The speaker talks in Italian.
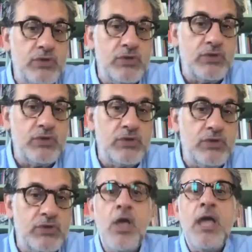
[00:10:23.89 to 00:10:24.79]
tutta
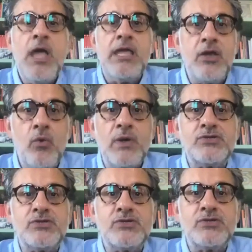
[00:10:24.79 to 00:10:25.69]
dentro. In
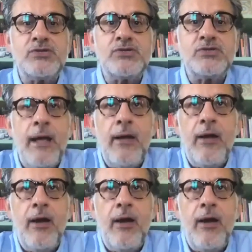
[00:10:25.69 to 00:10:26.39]
questo senso